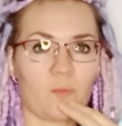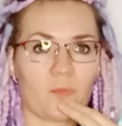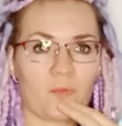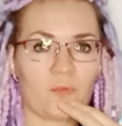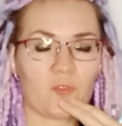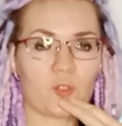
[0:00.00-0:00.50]

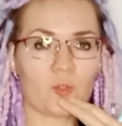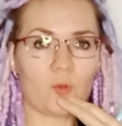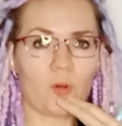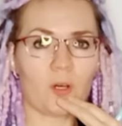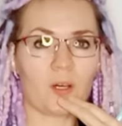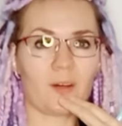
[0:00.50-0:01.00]

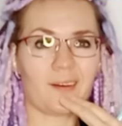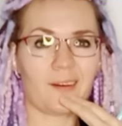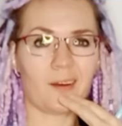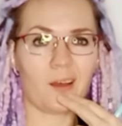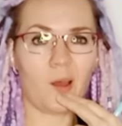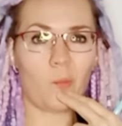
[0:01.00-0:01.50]
все
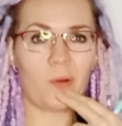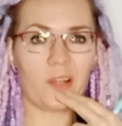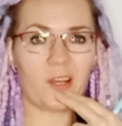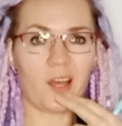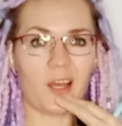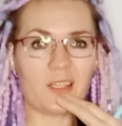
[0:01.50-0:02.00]

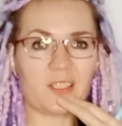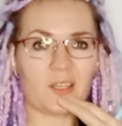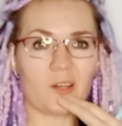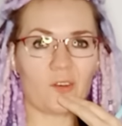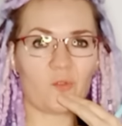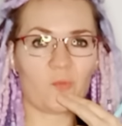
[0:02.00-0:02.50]
облекать
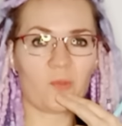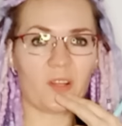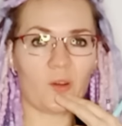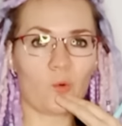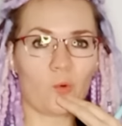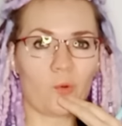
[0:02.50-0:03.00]
в
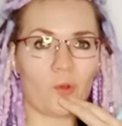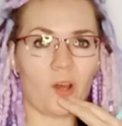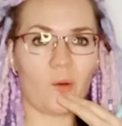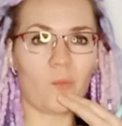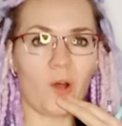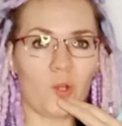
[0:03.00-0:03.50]
благую
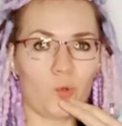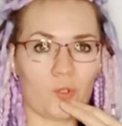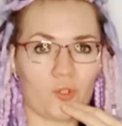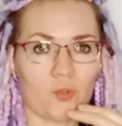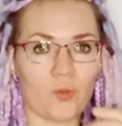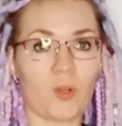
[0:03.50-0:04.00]

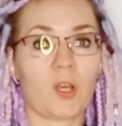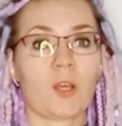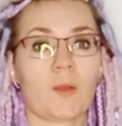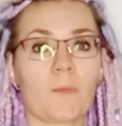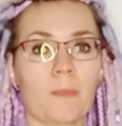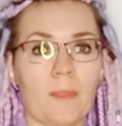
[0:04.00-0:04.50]
оболочку.
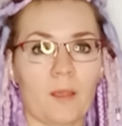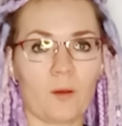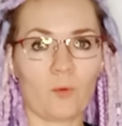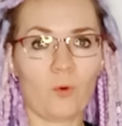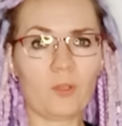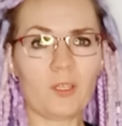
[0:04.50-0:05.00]

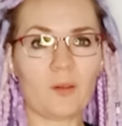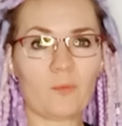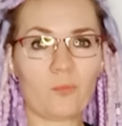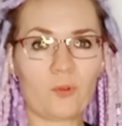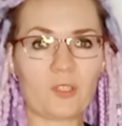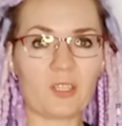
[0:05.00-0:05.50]
Он
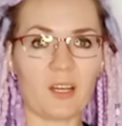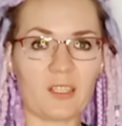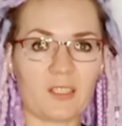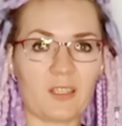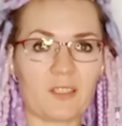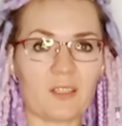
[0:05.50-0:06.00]
будет
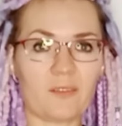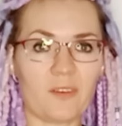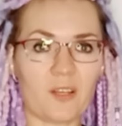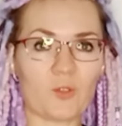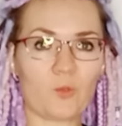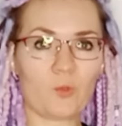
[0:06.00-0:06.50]
хотеть
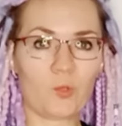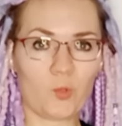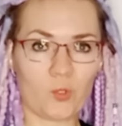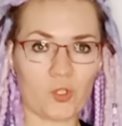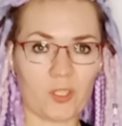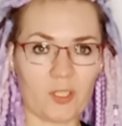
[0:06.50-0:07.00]
вас
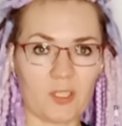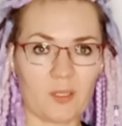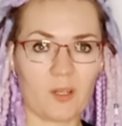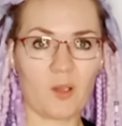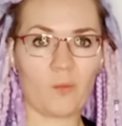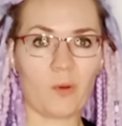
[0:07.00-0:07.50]
улучшить.
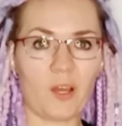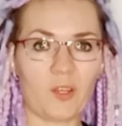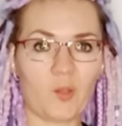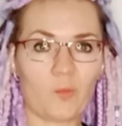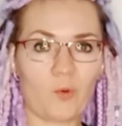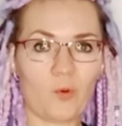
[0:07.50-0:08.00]

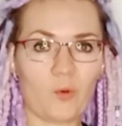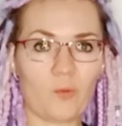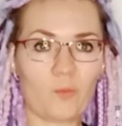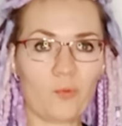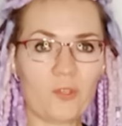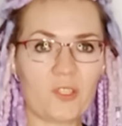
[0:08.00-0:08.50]
Поэтому
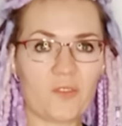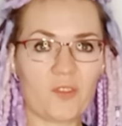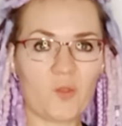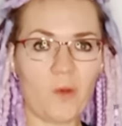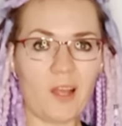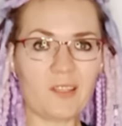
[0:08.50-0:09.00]
будьте
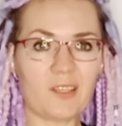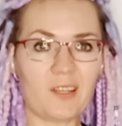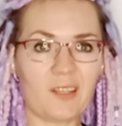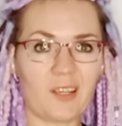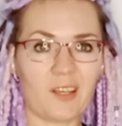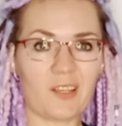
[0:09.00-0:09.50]

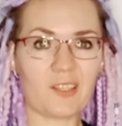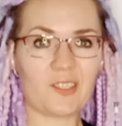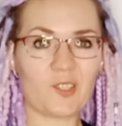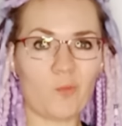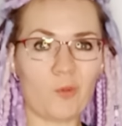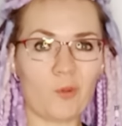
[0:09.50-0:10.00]
внимательны с
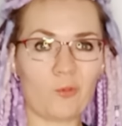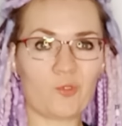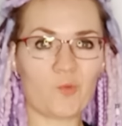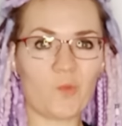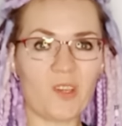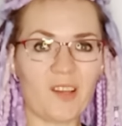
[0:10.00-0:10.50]
теми
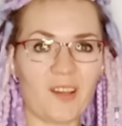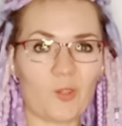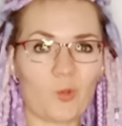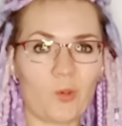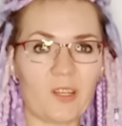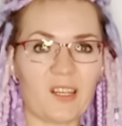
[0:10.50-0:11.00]
людьми,
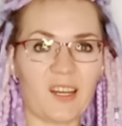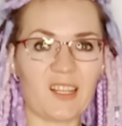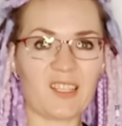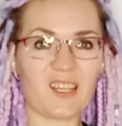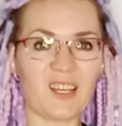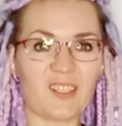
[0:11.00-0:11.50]
которые
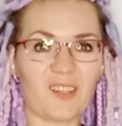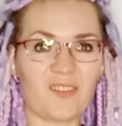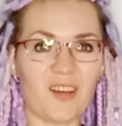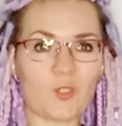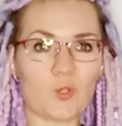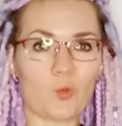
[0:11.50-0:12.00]
хотят
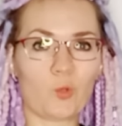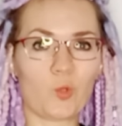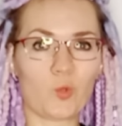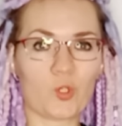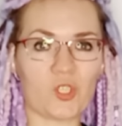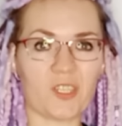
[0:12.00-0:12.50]
вас
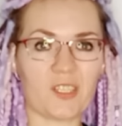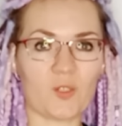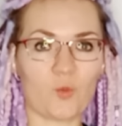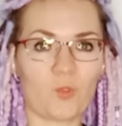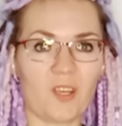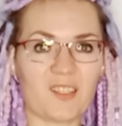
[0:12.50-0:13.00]
улучшить.
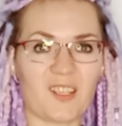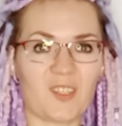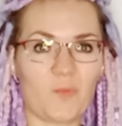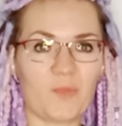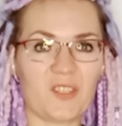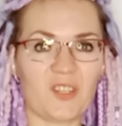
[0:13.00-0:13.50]
У нас
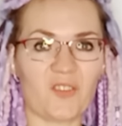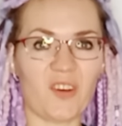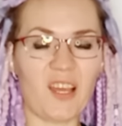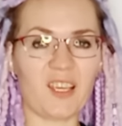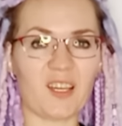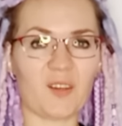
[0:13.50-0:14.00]
на
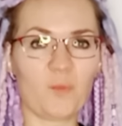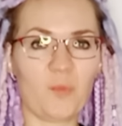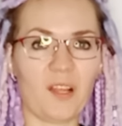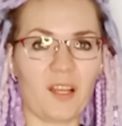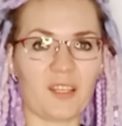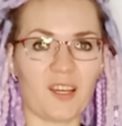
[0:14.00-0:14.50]
психфаке
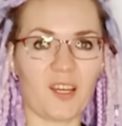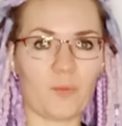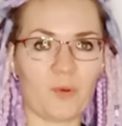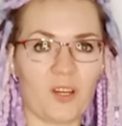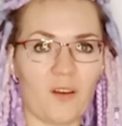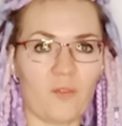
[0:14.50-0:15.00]
была такая
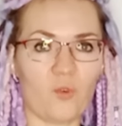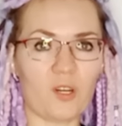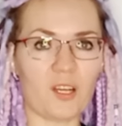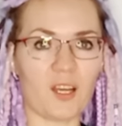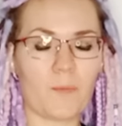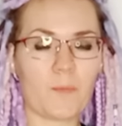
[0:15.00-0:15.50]

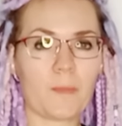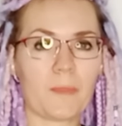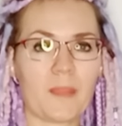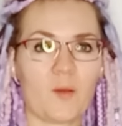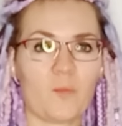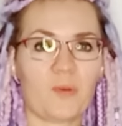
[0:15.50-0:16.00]
поговорка
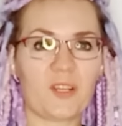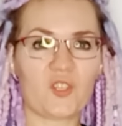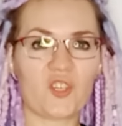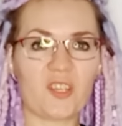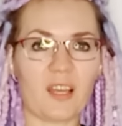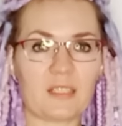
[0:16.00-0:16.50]

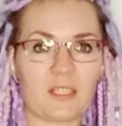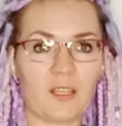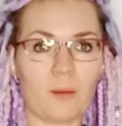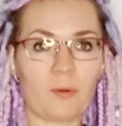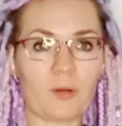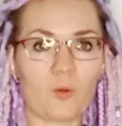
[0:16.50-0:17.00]
«причинять
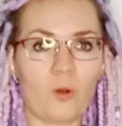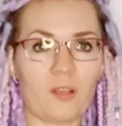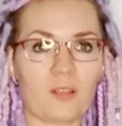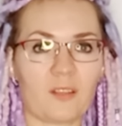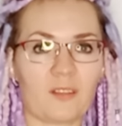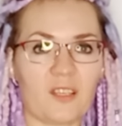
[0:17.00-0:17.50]
добро,
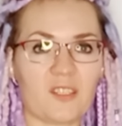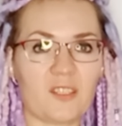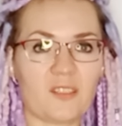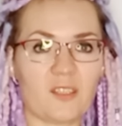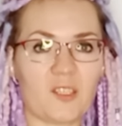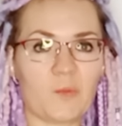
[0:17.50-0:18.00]

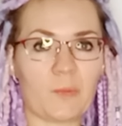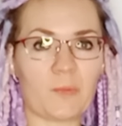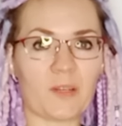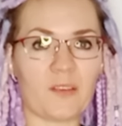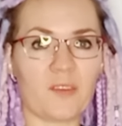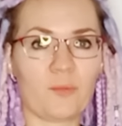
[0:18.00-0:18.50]
наносить
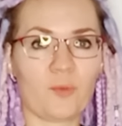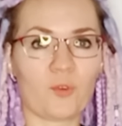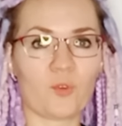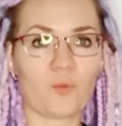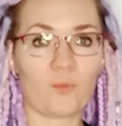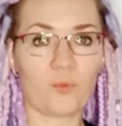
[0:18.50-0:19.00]

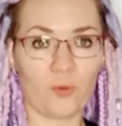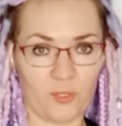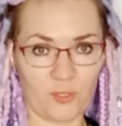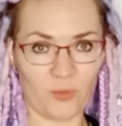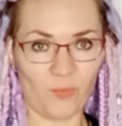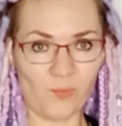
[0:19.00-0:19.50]
непоправимую
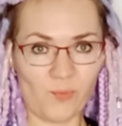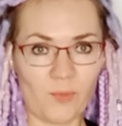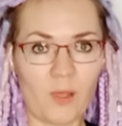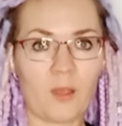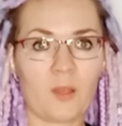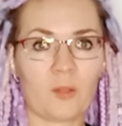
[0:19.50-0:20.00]
пользу».
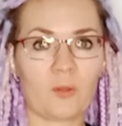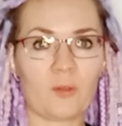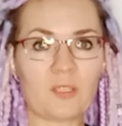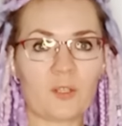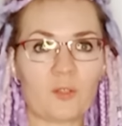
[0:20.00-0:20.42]
То есть